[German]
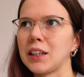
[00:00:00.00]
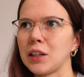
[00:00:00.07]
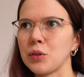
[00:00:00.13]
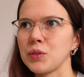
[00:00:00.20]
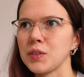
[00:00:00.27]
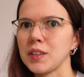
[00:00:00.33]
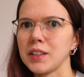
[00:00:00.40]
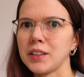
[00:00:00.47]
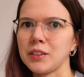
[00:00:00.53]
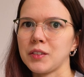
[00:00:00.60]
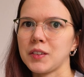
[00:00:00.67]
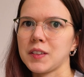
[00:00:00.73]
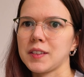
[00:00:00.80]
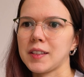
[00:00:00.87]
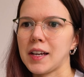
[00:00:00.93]
analysieren
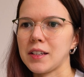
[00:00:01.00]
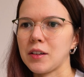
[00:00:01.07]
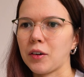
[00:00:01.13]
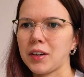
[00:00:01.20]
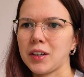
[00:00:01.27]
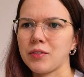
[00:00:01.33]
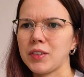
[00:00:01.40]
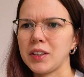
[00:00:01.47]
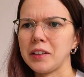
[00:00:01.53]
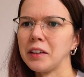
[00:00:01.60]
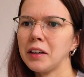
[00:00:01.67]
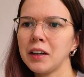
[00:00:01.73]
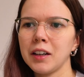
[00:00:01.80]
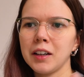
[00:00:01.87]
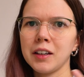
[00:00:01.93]
und das ist halt auch irgendwie
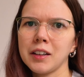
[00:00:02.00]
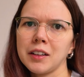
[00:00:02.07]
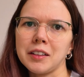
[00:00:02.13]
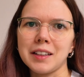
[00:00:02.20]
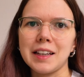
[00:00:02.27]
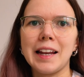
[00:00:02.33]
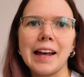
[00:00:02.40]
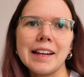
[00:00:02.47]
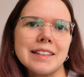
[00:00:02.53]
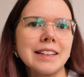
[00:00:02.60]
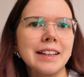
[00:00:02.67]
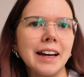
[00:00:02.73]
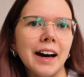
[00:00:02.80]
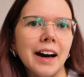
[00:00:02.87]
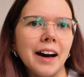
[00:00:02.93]
ein
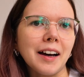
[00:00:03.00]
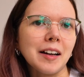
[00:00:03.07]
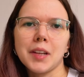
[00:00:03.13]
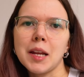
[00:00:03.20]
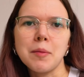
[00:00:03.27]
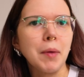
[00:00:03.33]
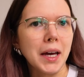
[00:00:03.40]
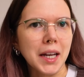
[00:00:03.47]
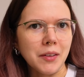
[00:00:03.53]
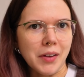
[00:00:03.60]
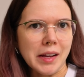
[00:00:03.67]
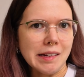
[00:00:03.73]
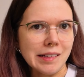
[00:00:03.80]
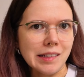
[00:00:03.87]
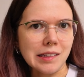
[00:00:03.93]
Klassiker. In meiner
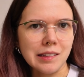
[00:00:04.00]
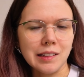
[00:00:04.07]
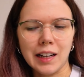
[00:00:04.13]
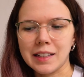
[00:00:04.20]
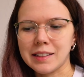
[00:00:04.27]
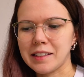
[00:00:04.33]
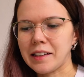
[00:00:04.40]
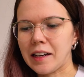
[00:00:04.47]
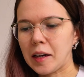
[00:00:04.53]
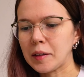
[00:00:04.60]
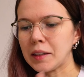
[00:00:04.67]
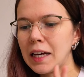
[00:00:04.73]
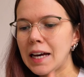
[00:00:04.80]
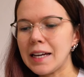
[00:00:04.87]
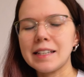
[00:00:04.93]
Welt ist es ein Klassiker.